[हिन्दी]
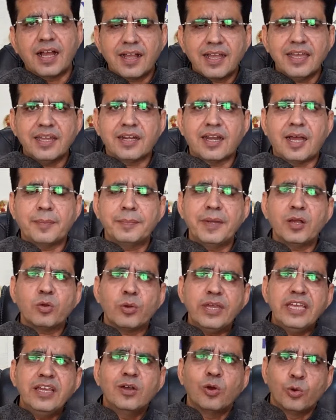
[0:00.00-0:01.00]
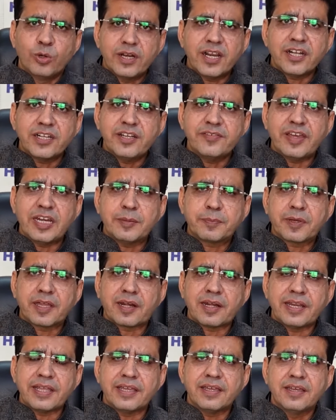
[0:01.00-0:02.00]
अगर अपना कोई हुनर डेवलप
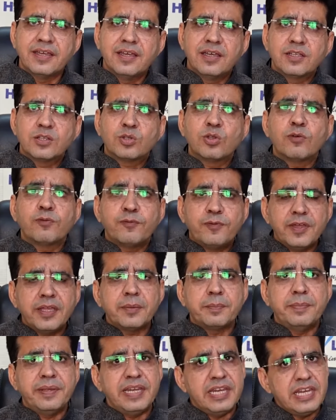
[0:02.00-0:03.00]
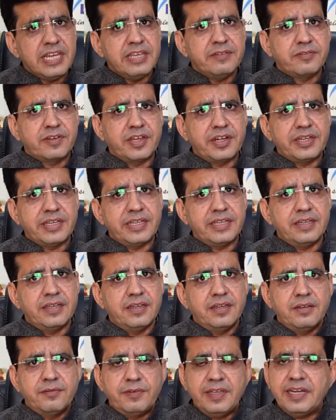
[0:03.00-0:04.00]
कर ले तो फिर बिलीव करिए
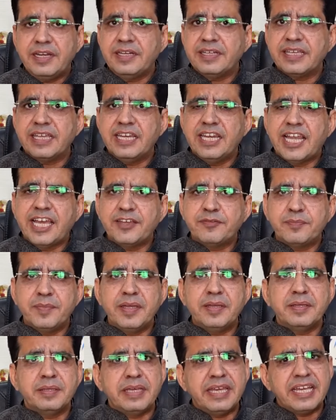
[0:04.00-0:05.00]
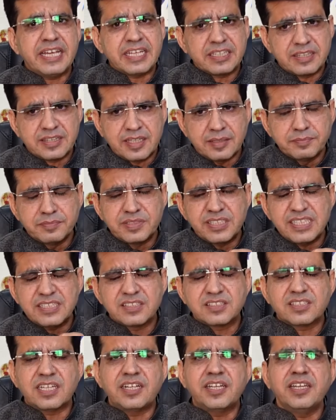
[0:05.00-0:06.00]
फिर इनकी लाइफ में एकदम से
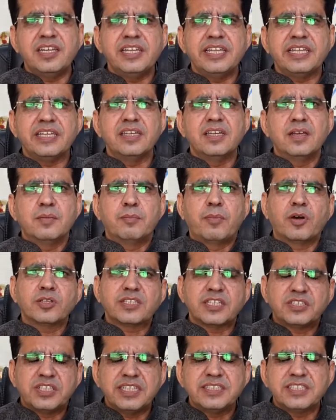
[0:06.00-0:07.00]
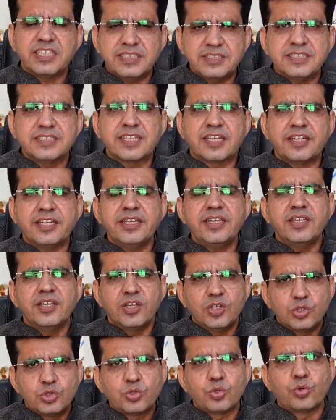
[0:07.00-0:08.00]
सडनली बहुत अच्छे चेंजेस आने
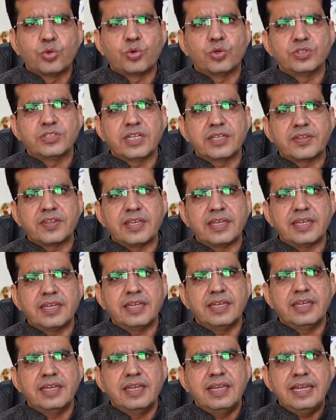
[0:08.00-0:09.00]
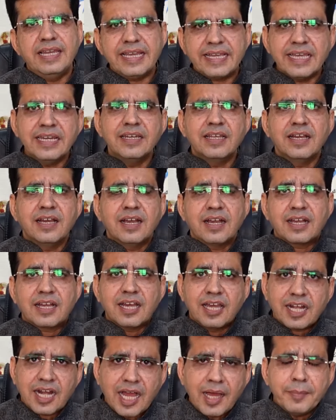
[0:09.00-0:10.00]
शुरू हो जाते हैं लेकिन
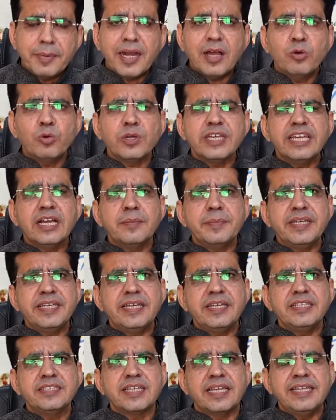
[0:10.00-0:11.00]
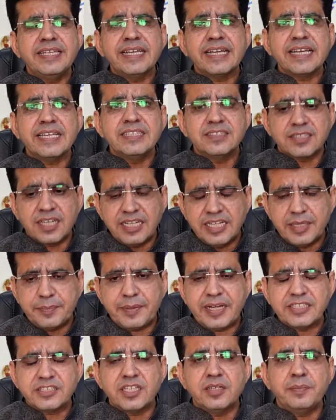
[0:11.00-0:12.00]
खराब राहु की यहाँ पे ये निशानी है कि इंसान
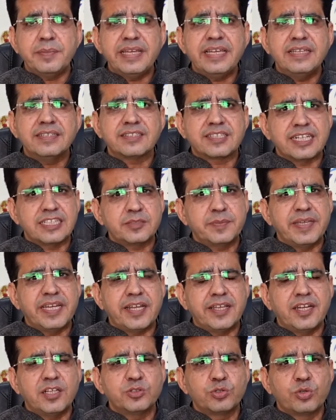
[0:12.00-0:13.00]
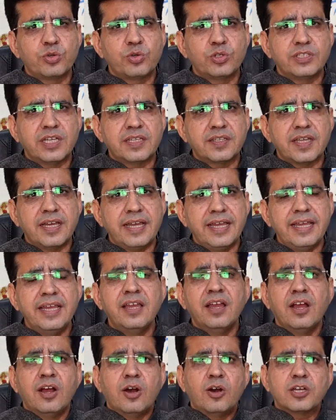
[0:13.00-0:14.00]
डिप्रेशन में स्ट्रेस में रहना शुरू हो जाता है
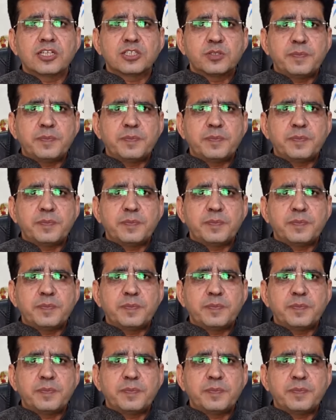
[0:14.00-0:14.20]
और